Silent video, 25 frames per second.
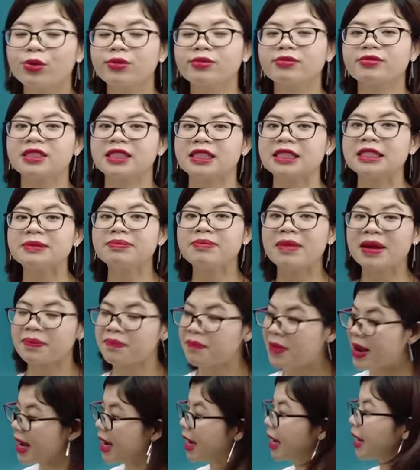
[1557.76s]
cùng với
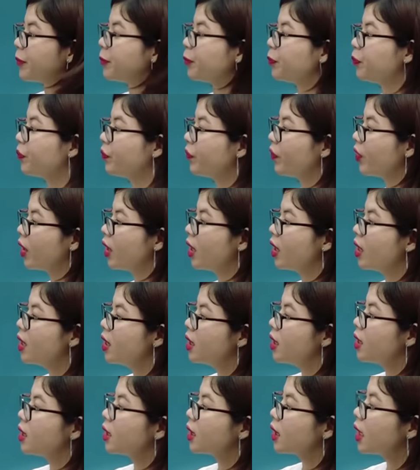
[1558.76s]
bạn bè.
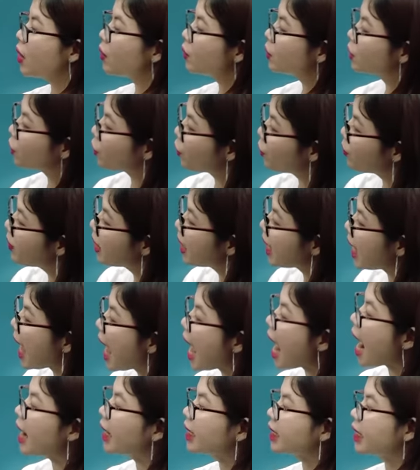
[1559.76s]
Câu số
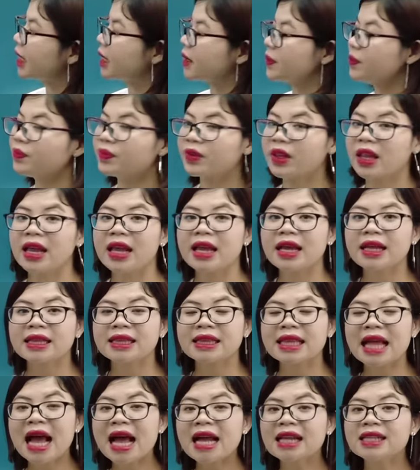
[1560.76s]
12 này.
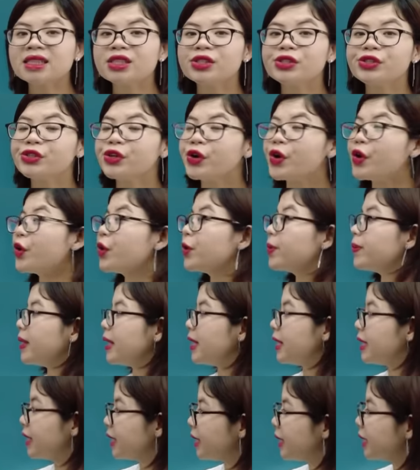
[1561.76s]

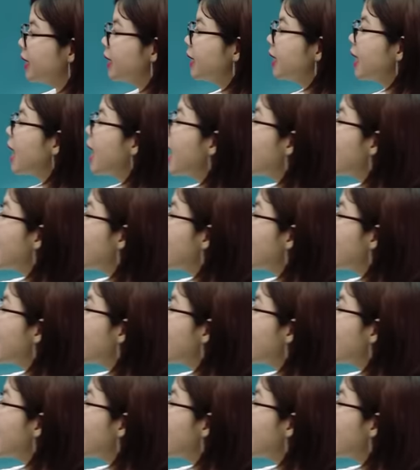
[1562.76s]
Tanjoubi